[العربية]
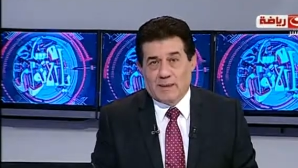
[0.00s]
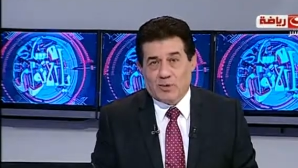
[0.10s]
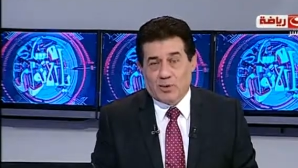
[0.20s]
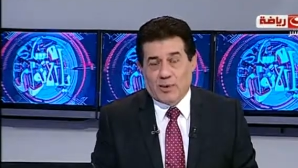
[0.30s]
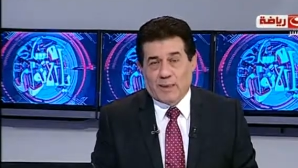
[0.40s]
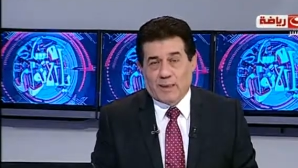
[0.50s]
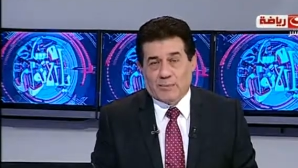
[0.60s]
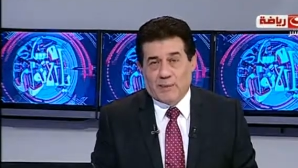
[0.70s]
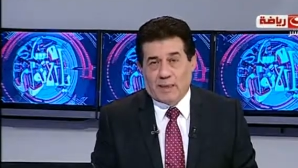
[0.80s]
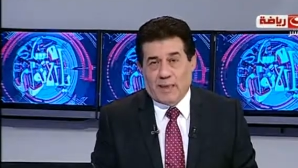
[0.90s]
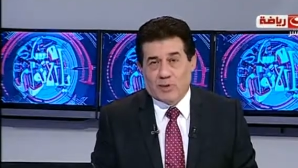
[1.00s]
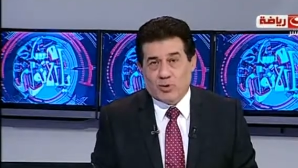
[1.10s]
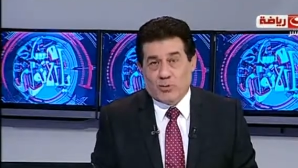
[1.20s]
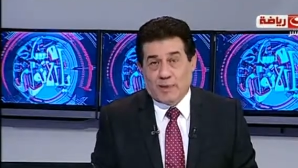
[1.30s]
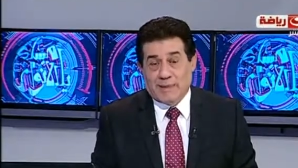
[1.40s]
اشكرك كابتن طلعت
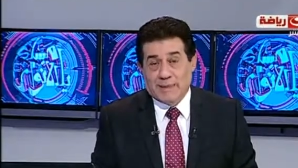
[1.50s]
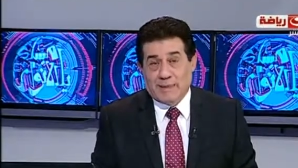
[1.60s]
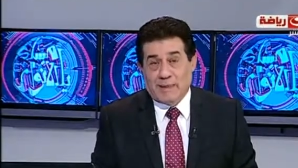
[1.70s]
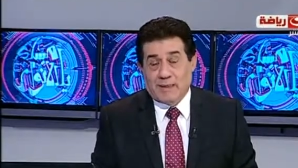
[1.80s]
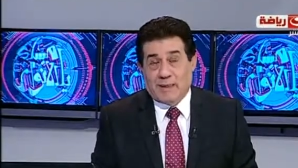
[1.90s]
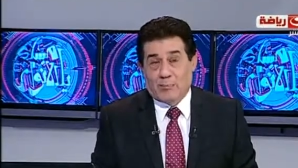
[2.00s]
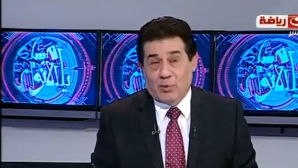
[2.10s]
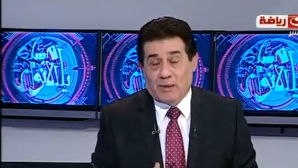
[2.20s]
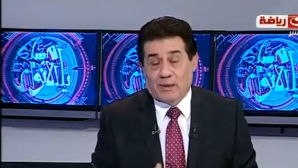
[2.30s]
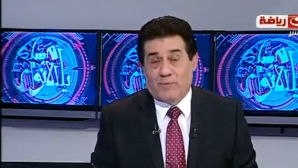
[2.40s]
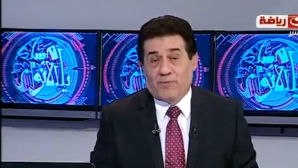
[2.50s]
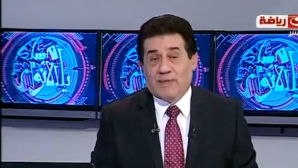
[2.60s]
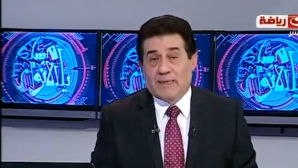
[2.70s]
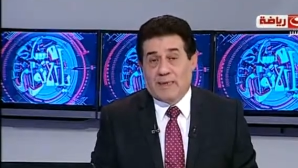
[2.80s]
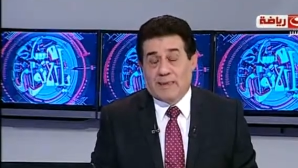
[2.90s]
شكرا جزيلا المدير
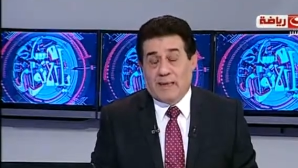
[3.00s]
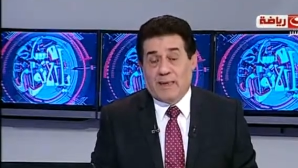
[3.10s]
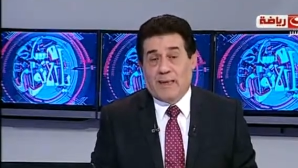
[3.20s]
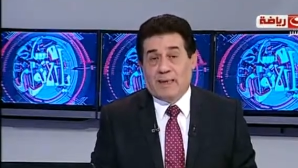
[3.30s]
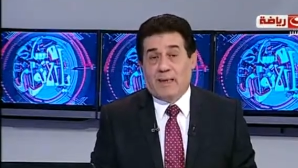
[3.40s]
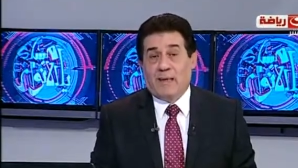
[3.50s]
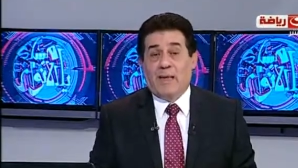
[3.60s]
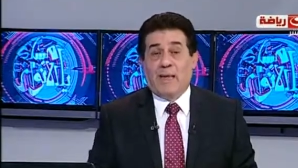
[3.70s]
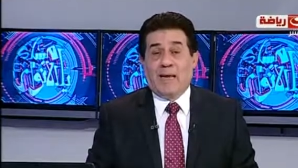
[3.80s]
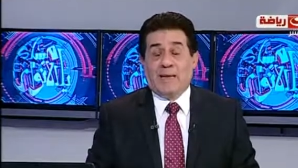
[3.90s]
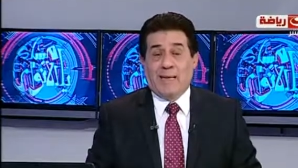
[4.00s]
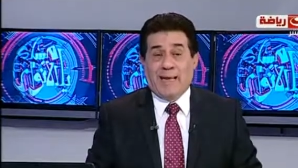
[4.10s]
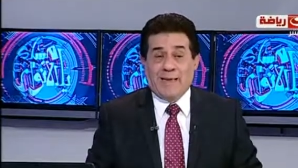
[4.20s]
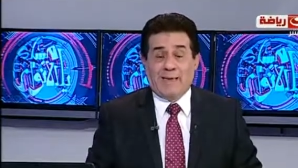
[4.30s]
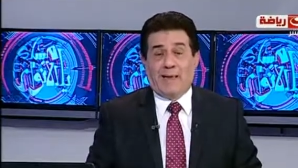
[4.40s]
التنفيذي انا انا
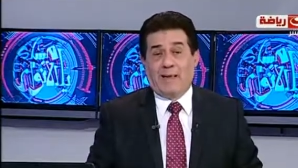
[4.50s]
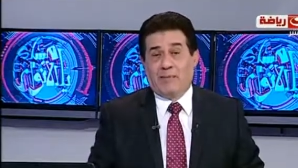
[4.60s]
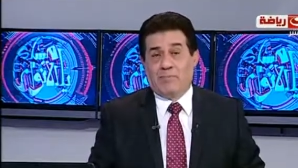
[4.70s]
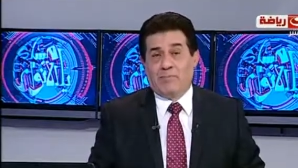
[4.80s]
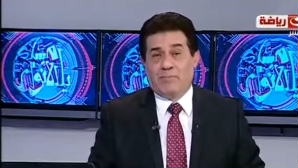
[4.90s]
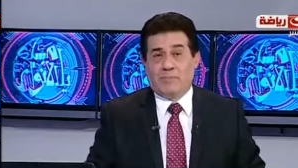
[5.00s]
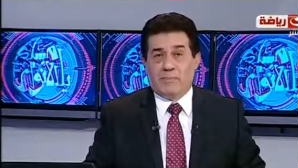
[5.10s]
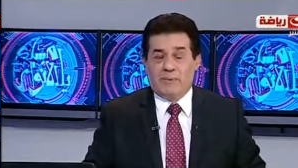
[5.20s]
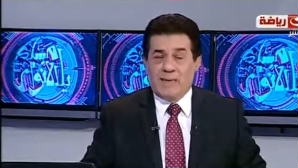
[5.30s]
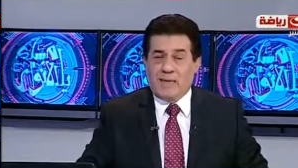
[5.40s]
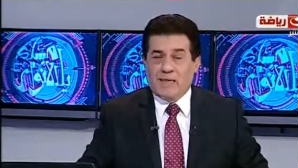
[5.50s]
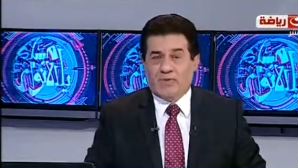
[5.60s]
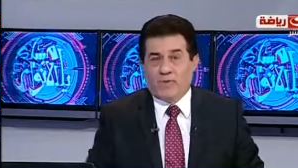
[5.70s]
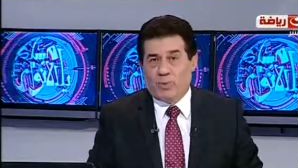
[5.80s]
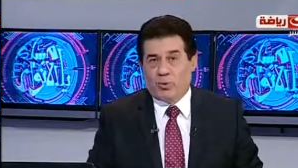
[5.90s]
الحقيقه
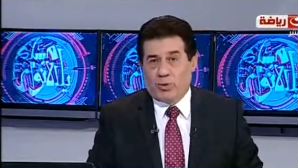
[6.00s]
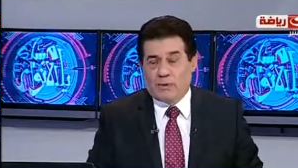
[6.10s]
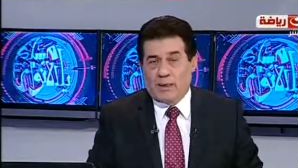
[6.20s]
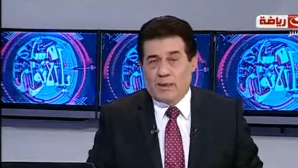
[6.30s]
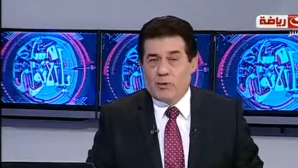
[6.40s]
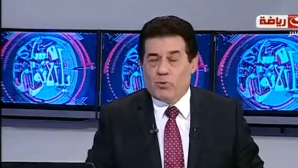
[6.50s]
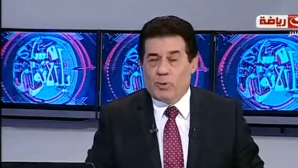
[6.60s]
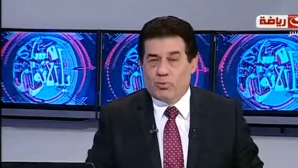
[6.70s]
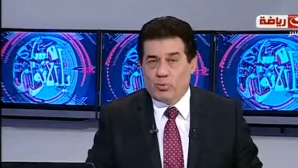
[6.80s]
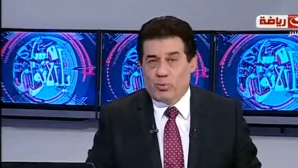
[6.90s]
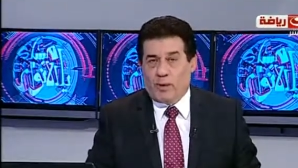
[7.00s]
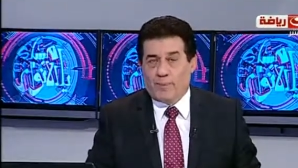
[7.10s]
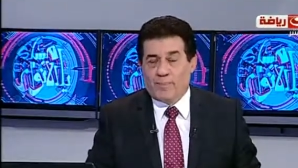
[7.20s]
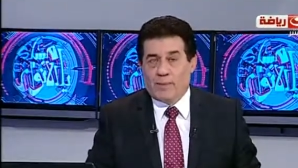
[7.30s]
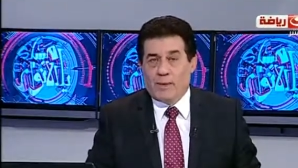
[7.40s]
دايس في الموضوع ده لانه موضوع
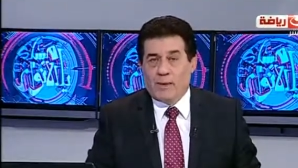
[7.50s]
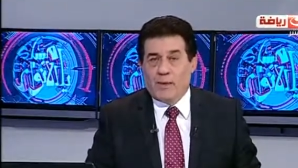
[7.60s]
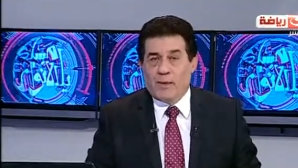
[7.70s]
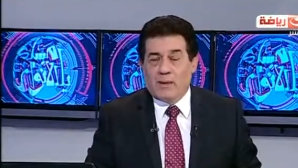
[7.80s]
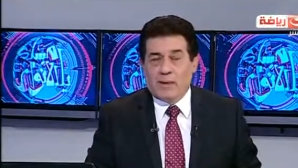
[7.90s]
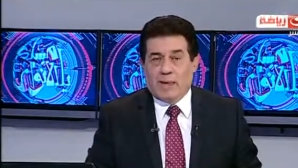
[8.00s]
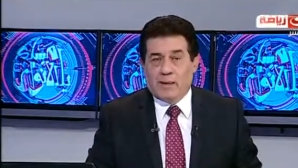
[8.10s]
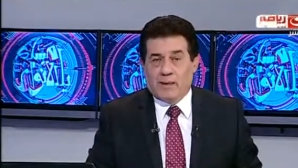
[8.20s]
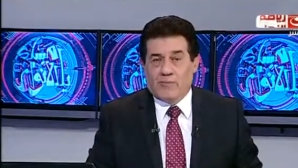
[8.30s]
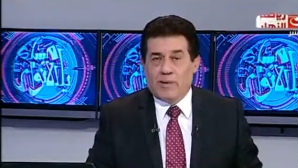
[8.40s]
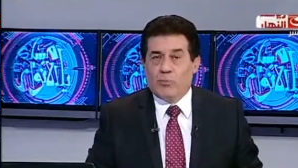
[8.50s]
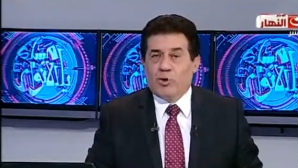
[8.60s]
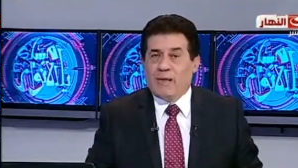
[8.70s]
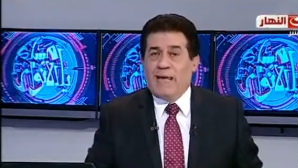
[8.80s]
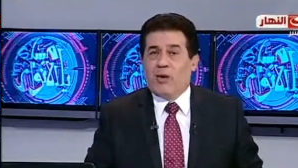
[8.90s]
يعني في
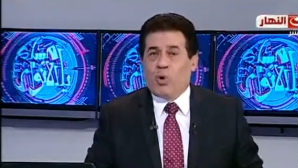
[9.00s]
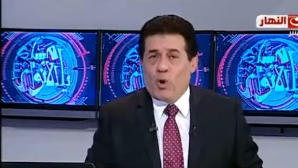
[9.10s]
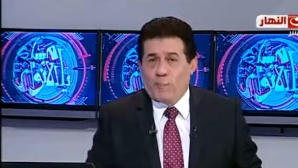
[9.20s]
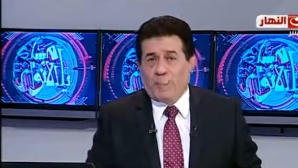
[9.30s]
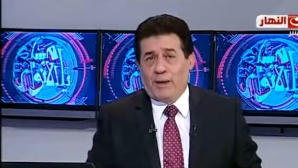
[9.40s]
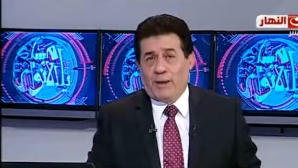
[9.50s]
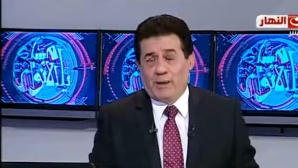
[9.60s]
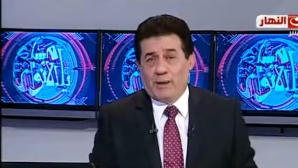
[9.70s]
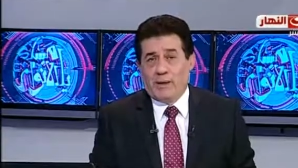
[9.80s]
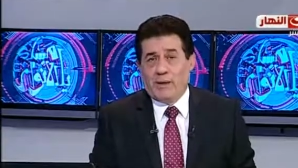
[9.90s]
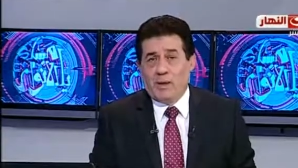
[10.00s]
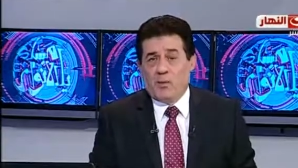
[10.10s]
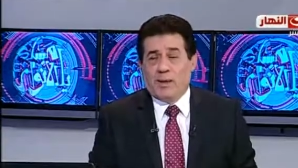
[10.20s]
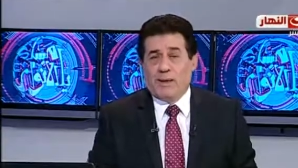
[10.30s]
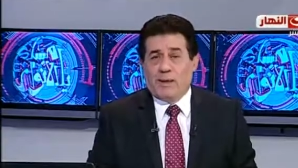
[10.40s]
منتهى القبح
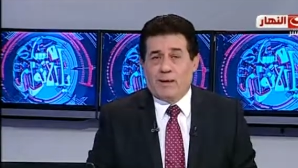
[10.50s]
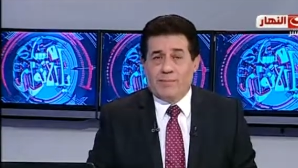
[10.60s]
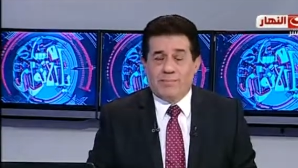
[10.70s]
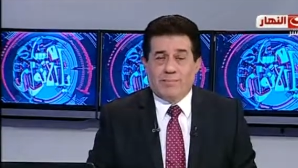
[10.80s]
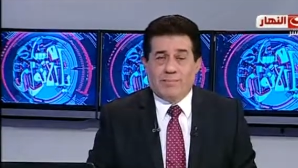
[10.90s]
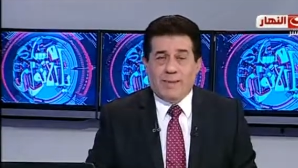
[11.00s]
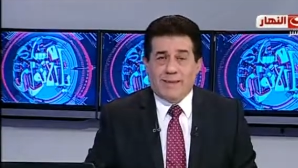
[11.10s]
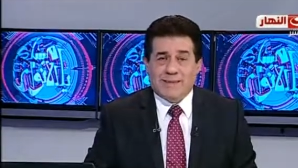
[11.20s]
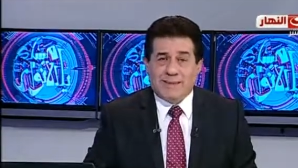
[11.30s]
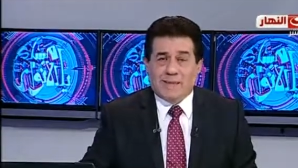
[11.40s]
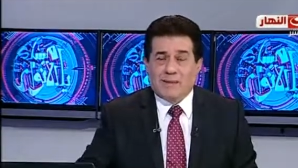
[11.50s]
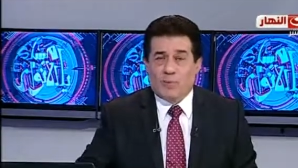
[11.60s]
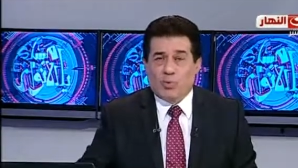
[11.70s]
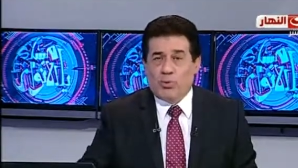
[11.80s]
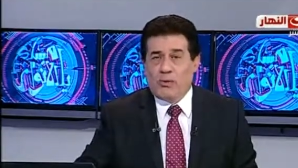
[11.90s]
وانا
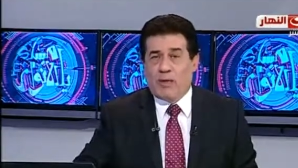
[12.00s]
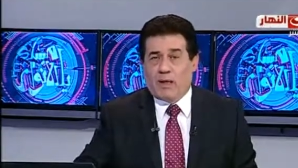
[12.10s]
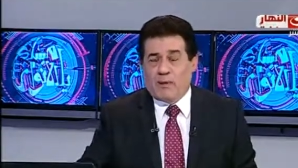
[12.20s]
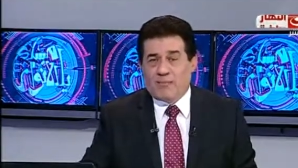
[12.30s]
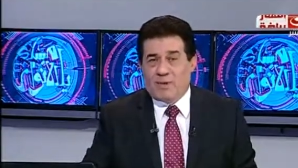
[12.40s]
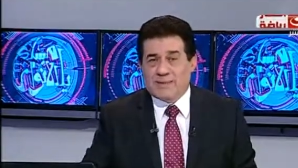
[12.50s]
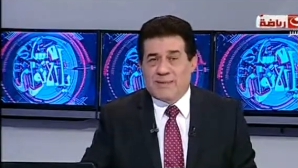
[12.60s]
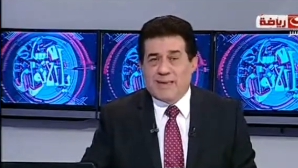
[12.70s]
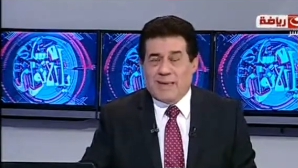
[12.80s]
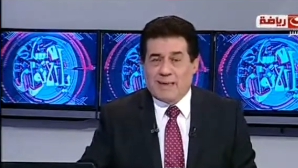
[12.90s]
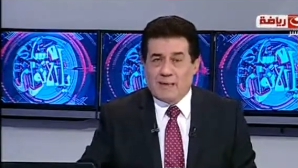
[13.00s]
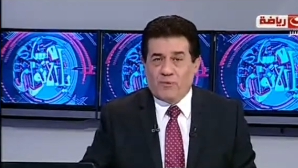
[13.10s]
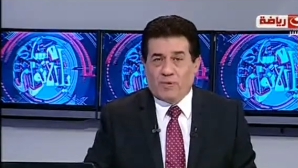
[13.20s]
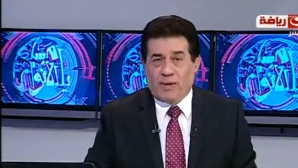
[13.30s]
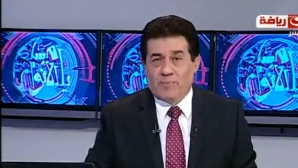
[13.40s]
هستخدم كل الالفاظ
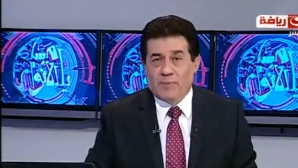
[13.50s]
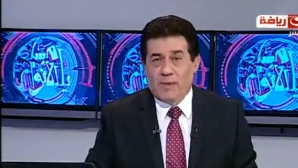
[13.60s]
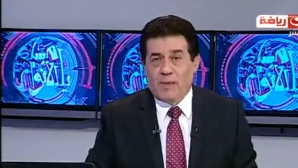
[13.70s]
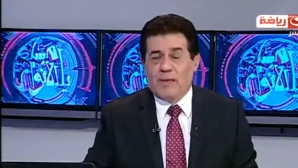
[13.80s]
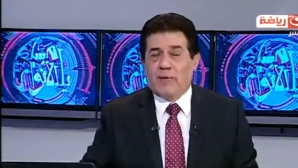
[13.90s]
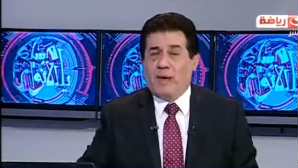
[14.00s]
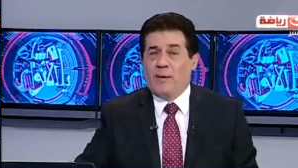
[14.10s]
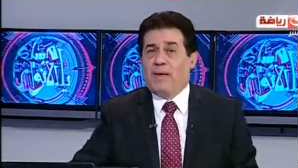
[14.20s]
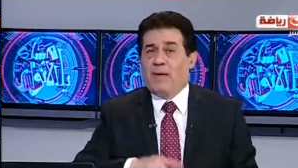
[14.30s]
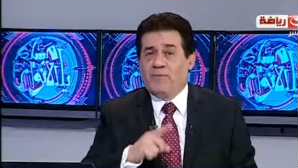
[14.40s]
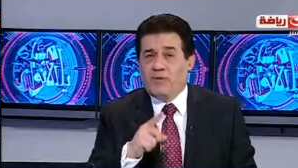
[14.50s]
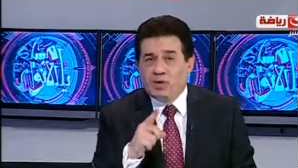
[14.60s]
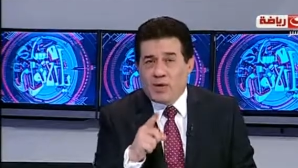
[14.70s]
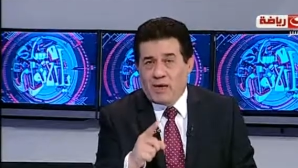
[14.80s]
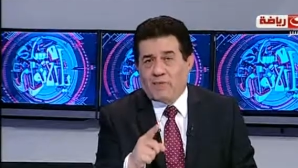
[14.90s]
العنيفه لانه ايمن حفني
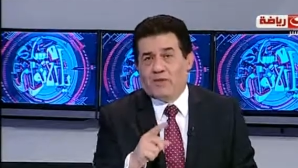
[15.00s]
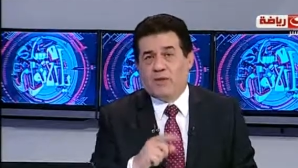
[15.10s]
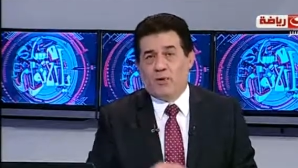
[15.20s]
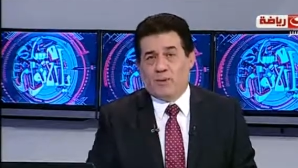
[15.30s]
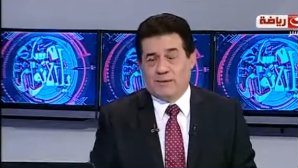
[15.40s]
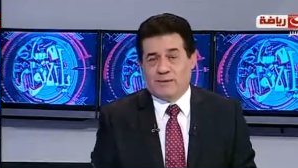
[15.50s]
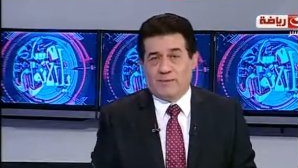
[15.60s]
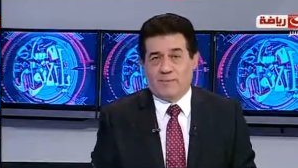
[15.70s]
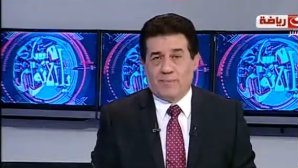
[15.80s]
شايفني دلوقتي